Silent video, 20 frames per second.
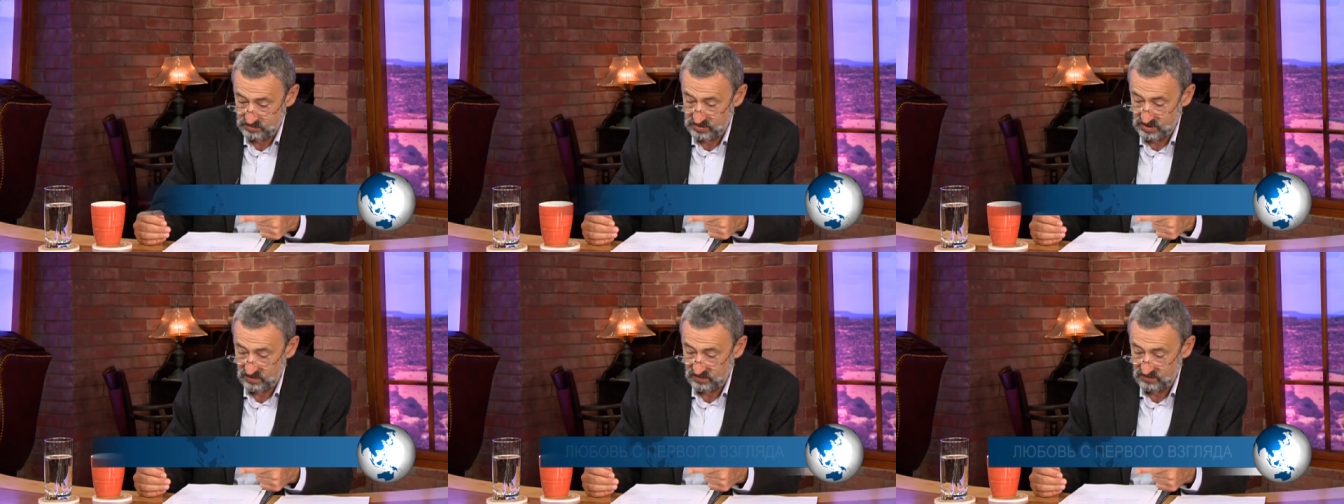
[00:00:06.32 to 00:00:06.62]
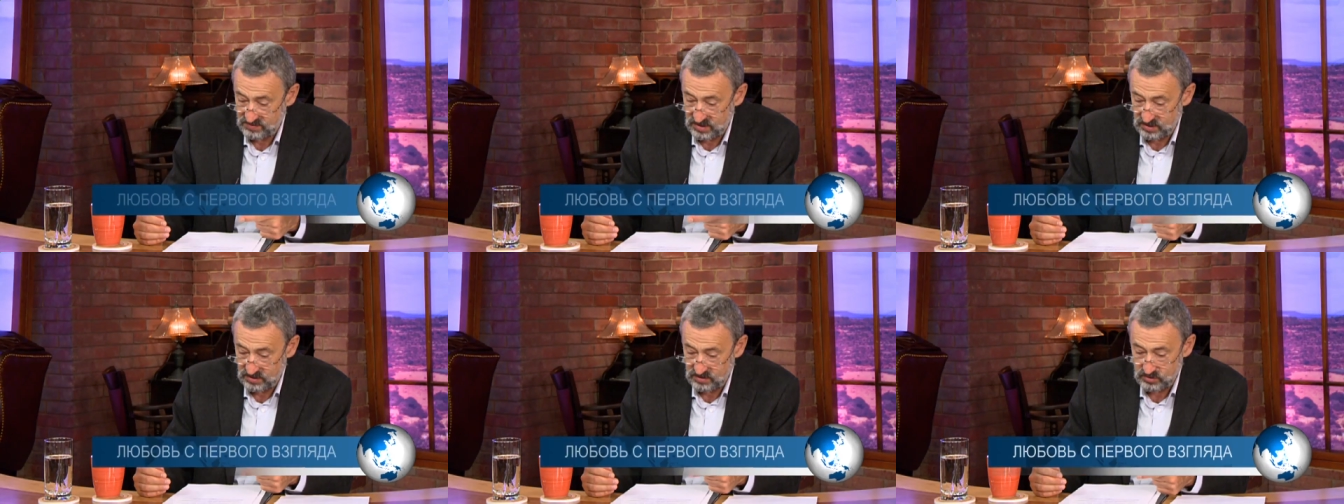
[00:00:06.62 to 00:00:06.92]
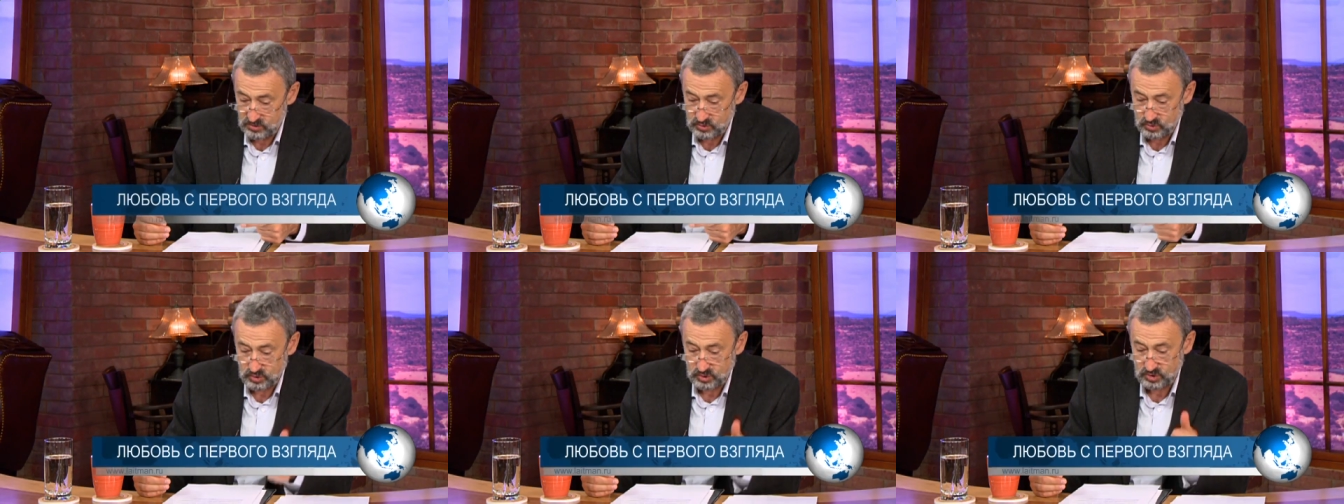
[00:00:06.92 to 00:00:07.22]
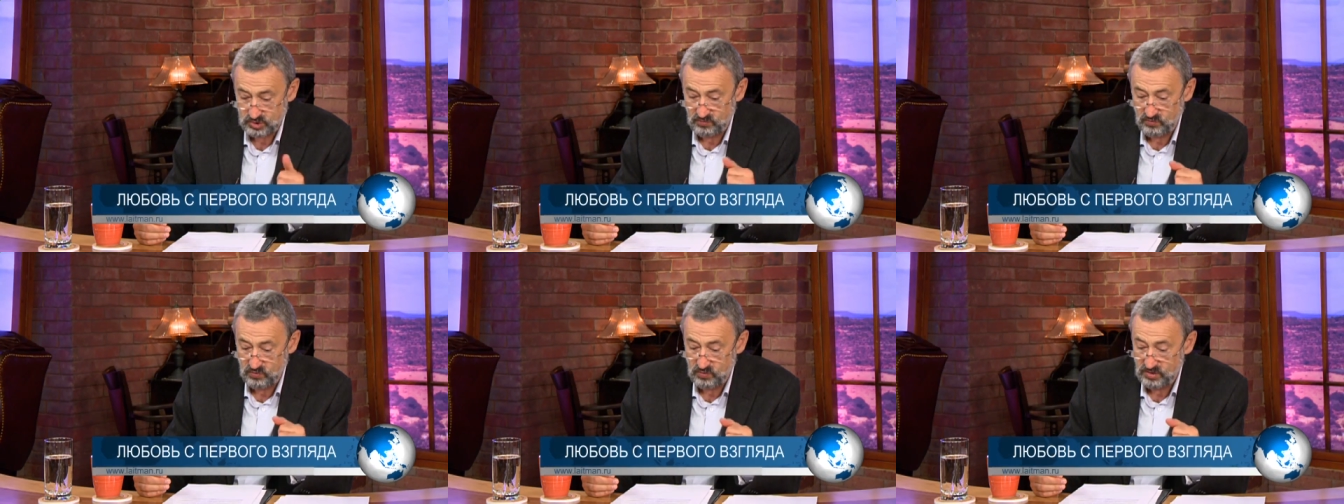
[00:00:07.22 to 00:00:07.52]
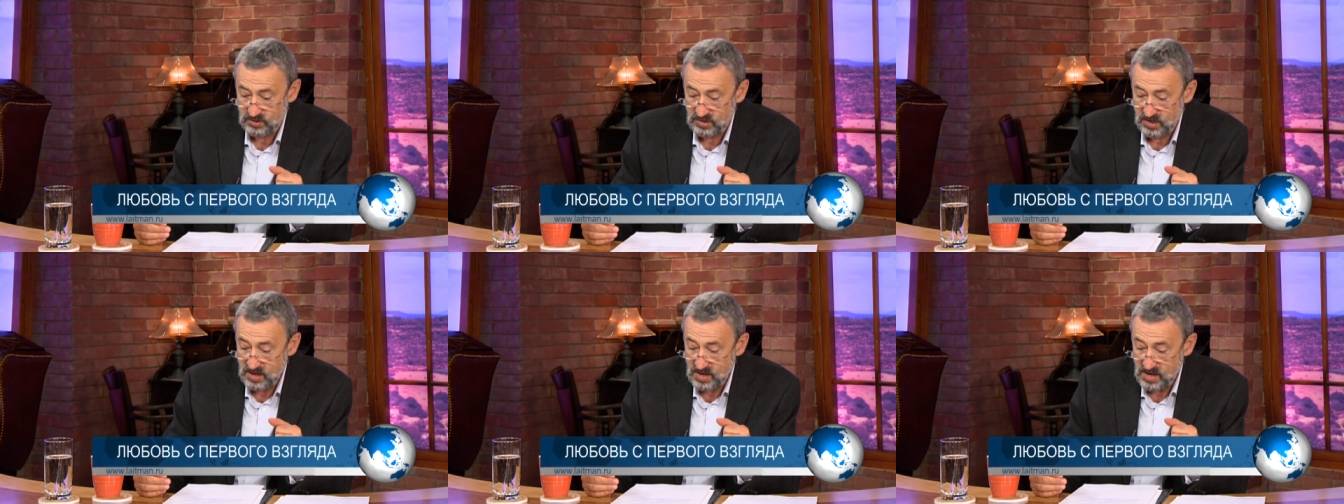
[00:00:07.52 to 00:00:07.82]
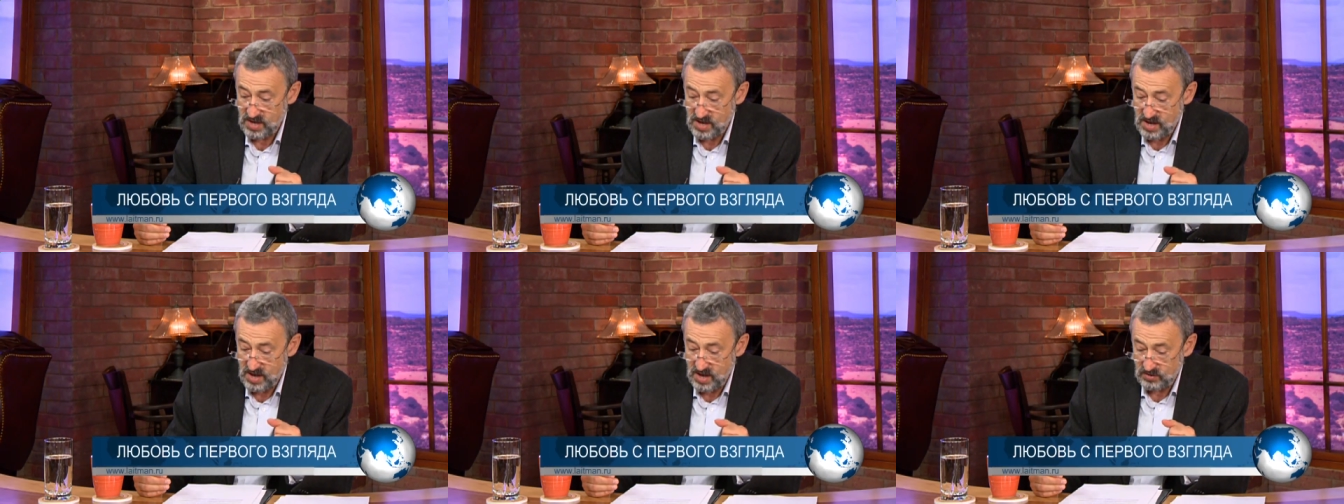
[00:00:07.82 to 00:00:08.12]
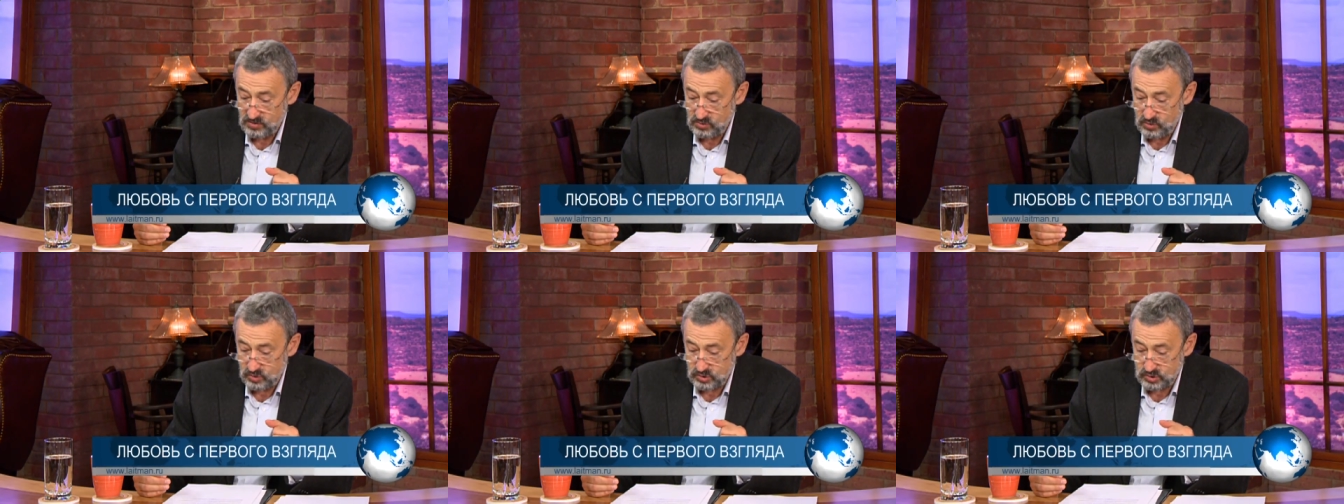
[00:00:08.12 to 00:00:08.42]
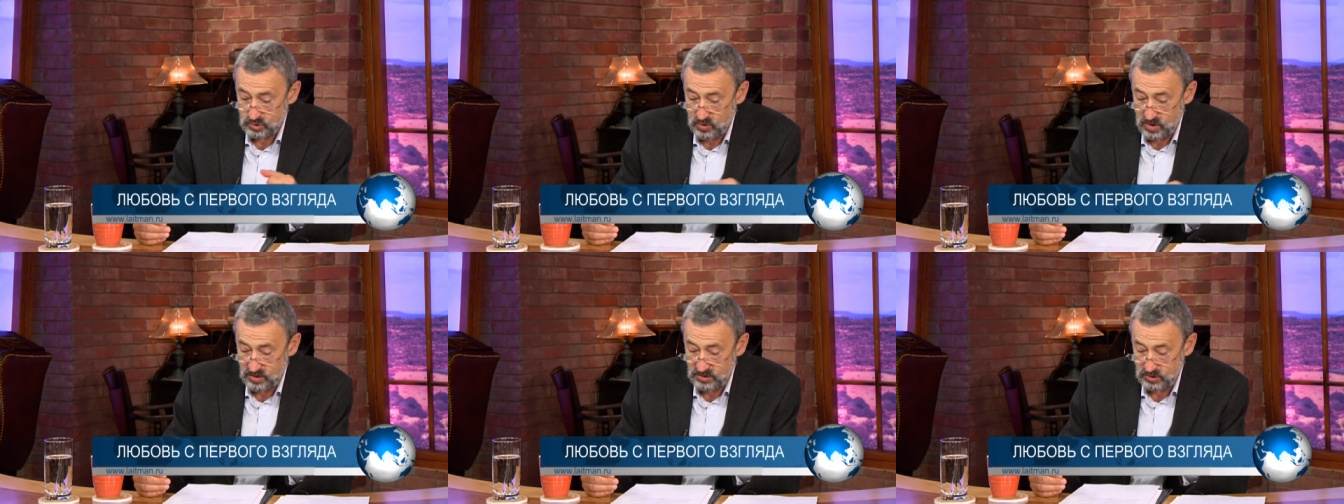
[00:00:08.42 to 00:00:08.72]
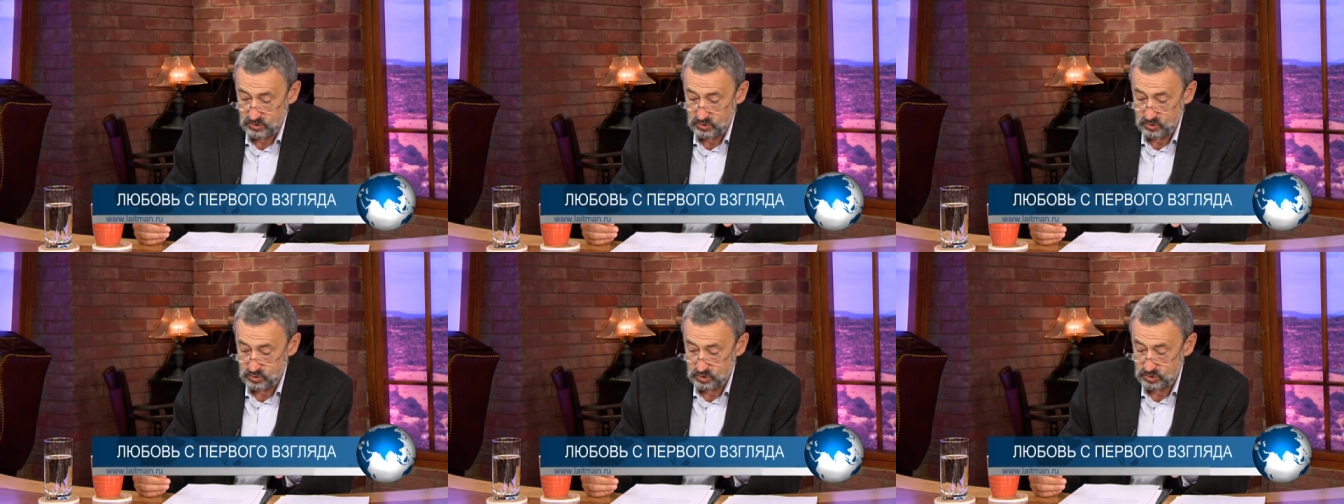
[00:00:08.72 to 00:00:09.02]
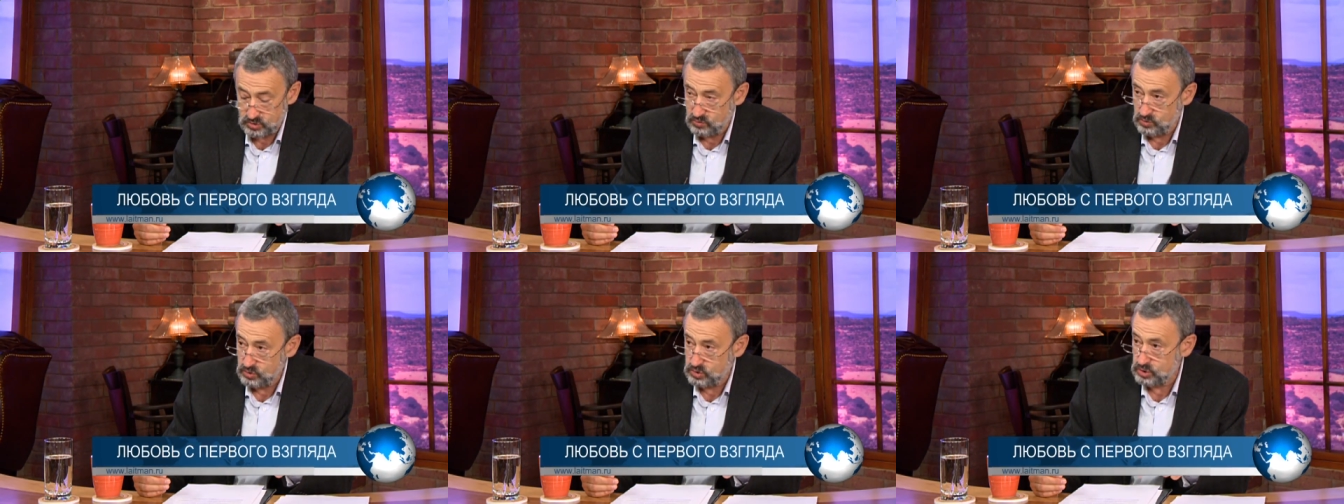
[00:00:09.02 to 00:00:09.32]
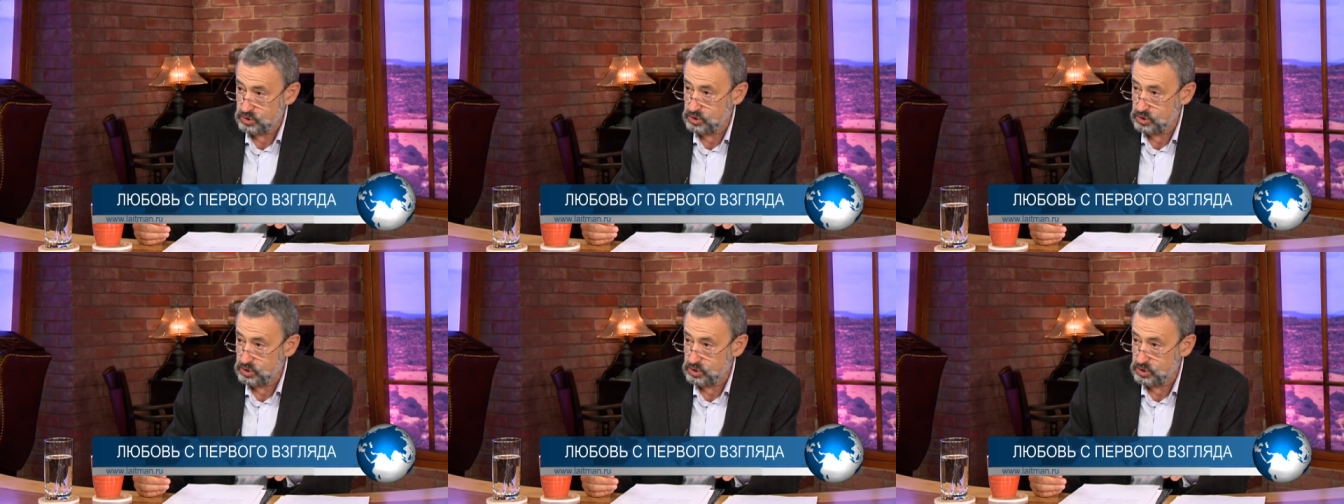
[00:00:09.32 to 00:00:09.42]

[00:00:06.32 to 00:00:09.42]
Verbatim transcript: с первого взгляда не существует, но что она существует с